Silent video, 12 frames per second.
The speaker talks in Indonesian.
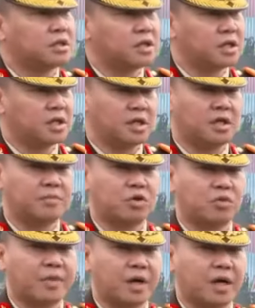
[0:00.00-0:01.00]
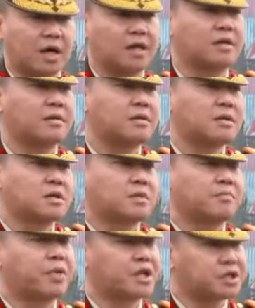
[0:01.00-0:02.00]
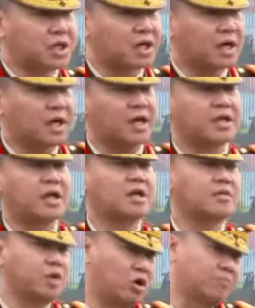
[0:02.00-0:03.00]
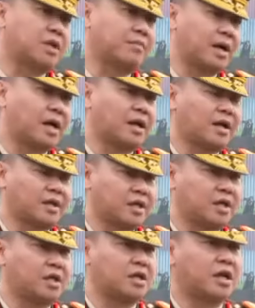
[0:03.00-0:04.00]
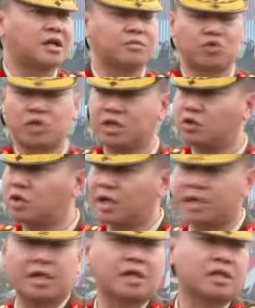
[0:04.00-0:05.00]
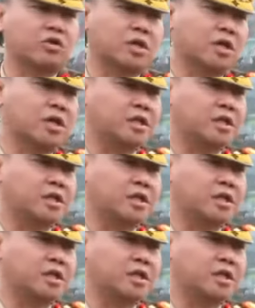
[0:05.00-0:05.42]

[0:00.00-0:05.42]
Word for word: Ini merupakan perencanaan yang lebih optimal lagi dan kemudian juga kita ketahui tadi